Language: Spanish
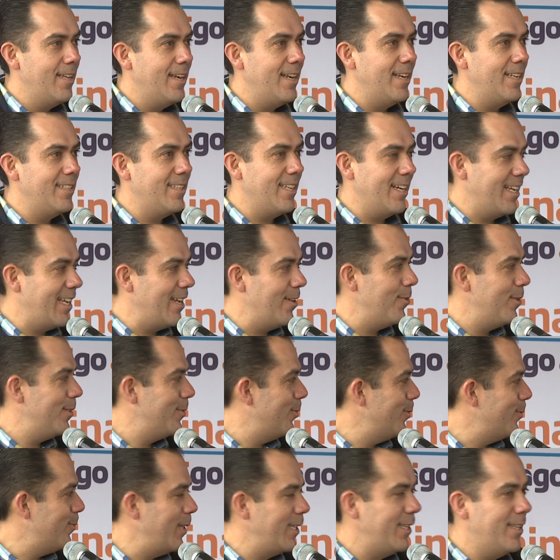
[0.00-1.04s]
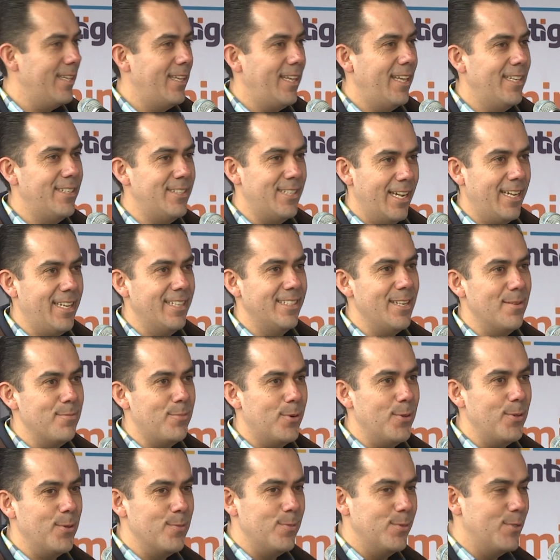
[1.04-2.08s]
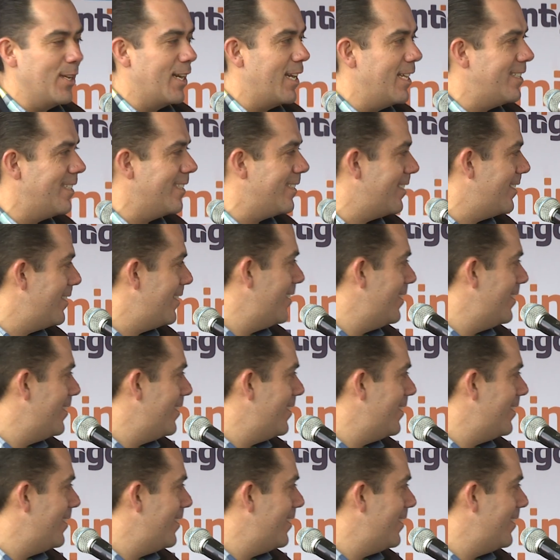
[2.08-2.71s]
les trajeron estos 20 cheques de apoyo. Muchas gracias.